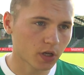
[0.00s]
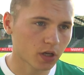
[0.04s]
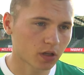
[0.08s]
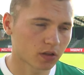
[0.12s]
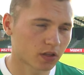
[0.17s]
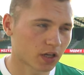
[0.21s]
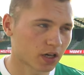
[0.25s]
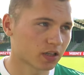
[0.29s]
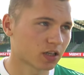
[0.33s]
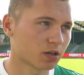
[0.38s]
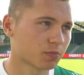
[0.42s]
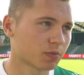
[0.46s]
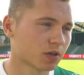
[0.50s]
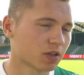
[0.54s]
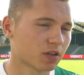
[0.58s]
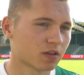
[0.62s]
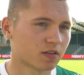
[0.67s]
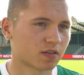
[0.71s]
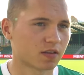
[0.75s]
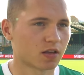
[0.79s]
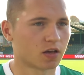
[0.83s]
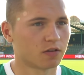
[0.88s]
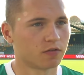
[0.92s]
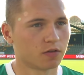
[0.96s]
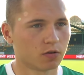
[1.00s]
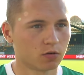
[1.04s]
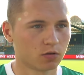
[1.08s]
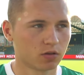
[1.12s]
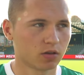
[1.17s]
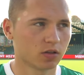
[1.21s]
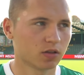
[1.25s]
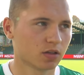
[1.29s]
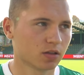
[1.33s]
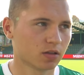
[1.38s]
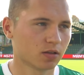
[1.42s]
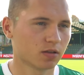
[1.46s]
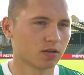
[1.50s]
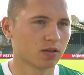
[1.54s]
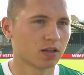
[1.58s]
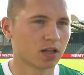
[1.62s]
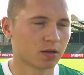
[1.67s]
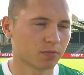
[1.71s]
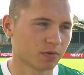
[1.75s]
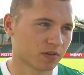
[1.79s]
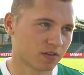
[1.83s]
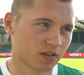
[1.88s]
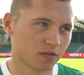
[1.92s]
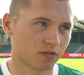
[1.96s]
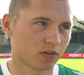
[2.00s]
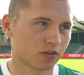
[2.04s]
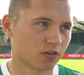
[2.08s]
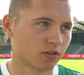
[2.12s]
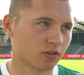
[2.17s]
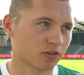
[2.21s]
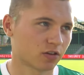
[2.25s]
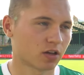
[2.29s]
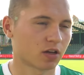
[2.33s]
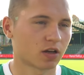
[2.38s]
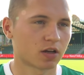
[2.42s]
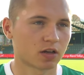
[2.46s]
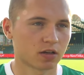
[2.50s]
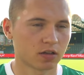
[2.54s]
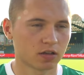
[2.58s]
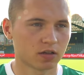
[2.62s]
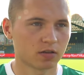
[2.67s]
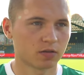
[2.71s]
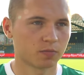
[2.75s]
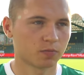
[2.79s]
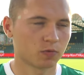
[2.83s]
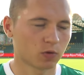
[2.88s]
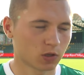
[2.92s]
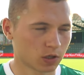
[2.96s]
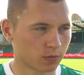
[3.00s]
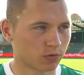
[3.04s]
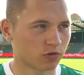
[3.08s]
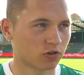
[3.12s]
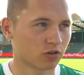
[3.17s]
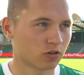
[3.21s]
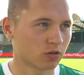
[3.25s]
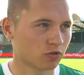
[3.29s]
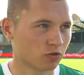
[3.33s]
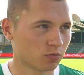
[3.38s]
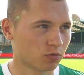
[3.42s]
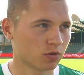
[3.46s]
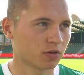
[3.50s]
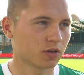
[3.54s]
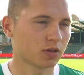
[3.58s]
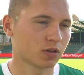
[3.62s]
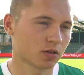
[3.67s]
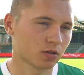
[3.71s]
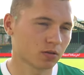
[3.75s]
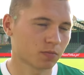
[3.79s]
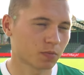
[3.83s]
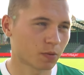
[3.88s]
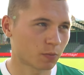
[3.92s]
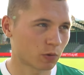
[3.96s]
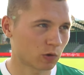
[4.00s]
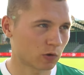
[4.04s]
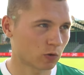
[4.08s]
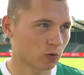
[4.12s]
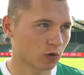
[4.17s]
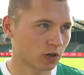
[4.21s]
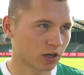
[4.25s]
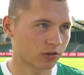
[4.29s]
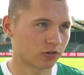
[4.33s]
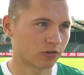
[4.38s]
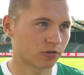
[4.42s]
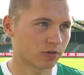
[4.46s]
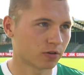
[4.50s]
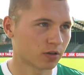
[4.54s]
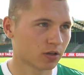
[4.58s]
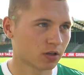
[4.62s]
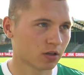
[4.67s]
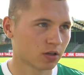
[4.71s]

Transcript: teren na mnie nie stawiał i dla mnie jest najważniejsza gra i tutaj przyszedłem, żeby po prostu grać.